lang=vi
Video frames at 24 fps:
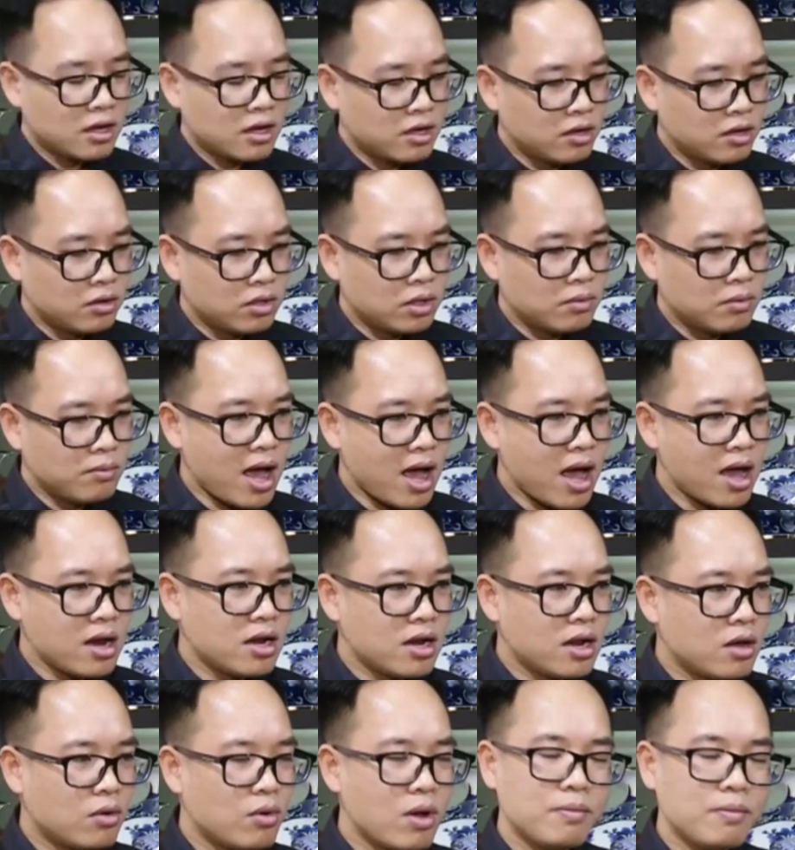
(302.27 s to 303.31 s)
à, điều thứ
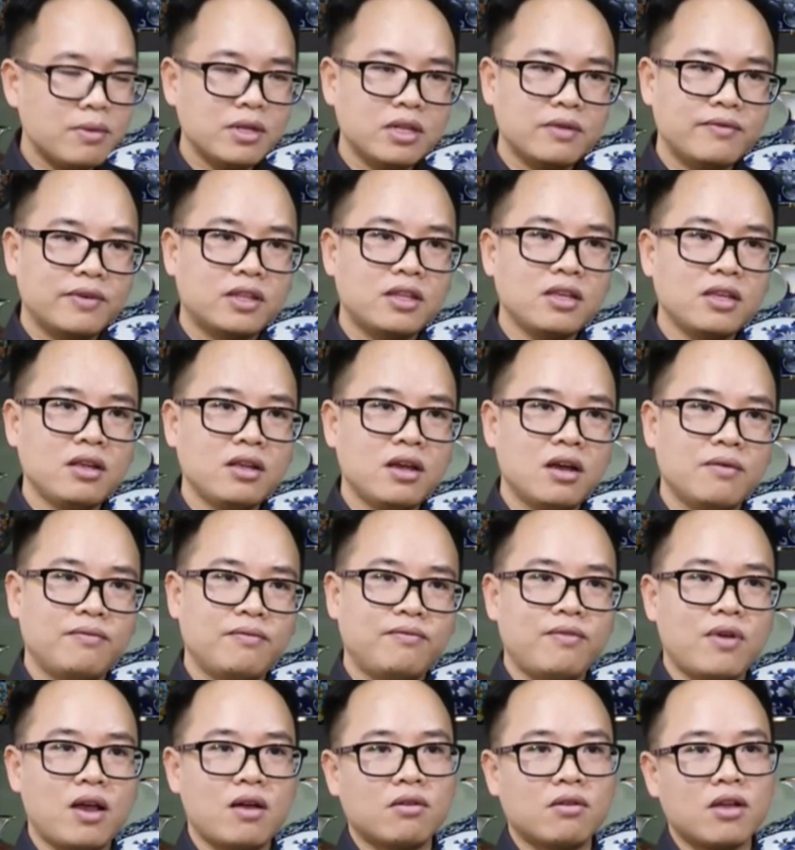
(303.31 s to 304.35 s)
ba nữa là web bây giờ phải tích
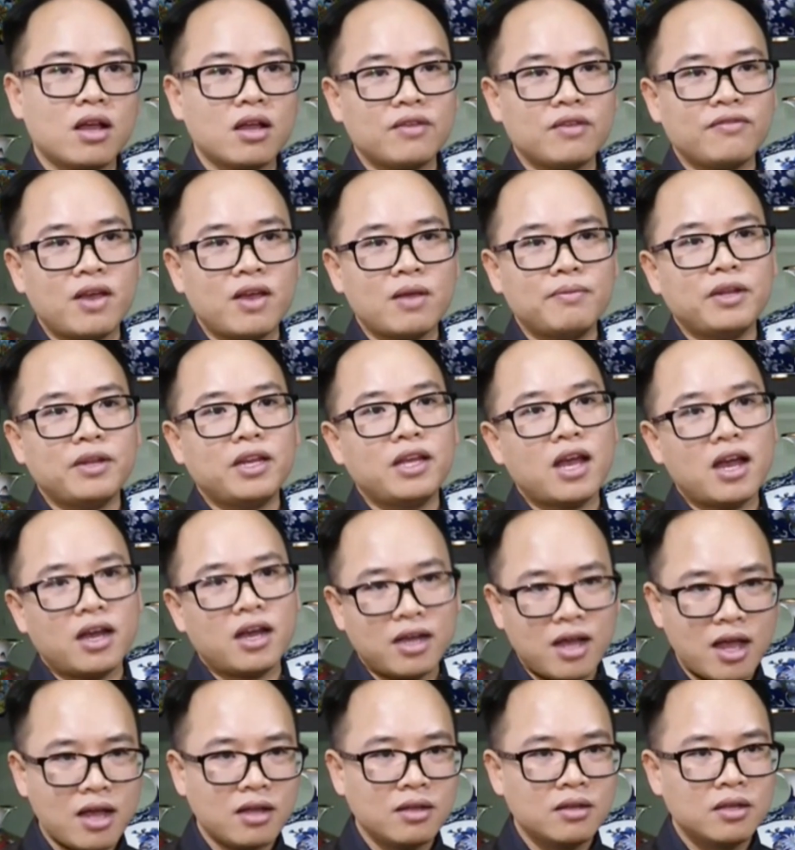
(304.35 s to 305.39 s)
hợp vào các cái file
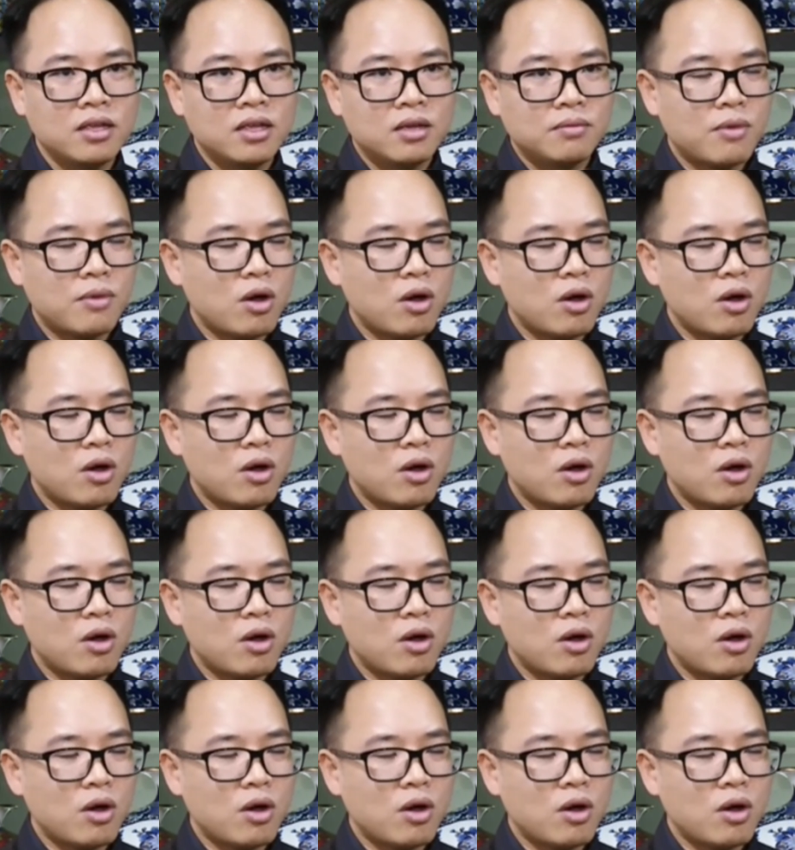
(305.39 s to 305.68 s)
media khác